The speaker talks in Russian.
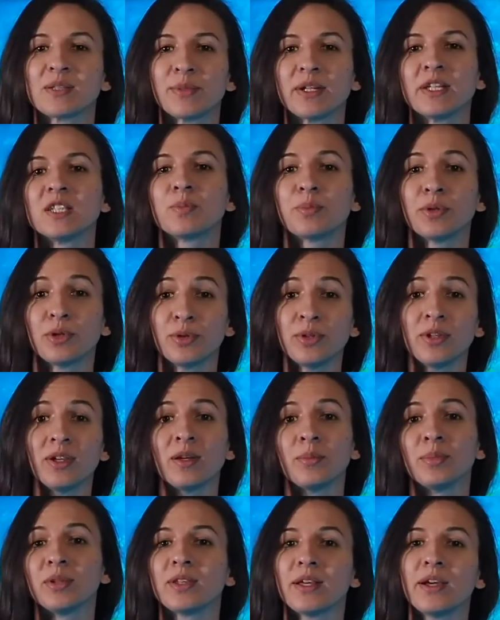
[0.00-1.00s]
за моей спиной
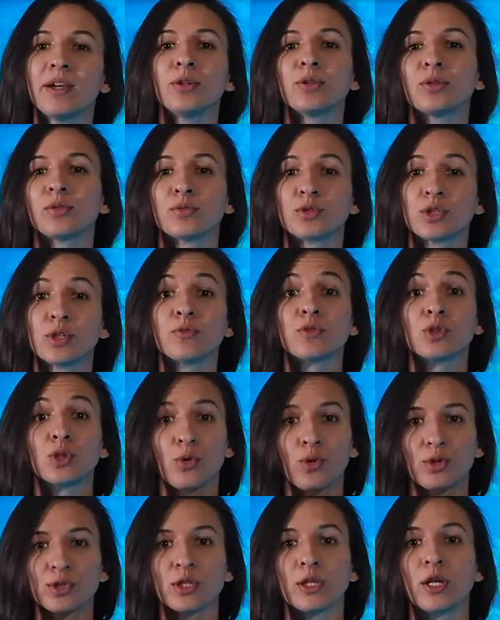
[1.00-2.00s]
обитают уже
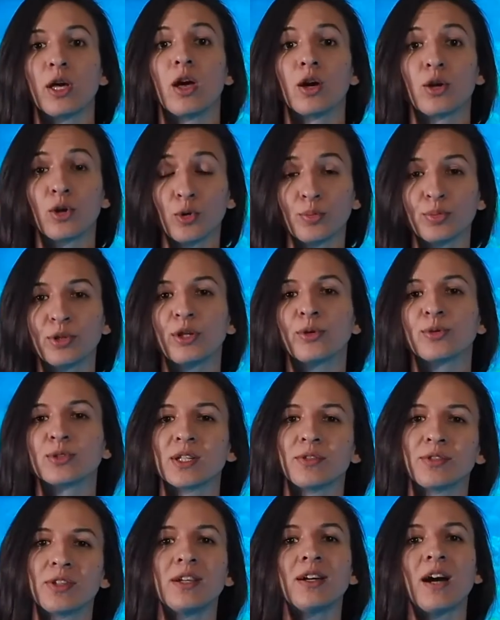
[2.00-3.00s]
взрослые крупные
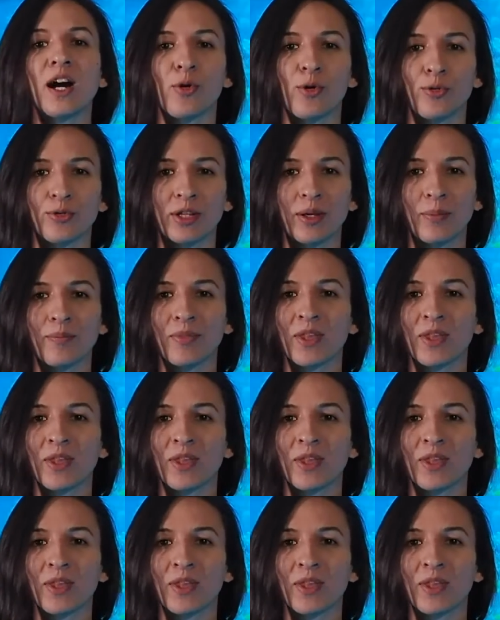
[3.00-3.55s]
кузовки-коровки.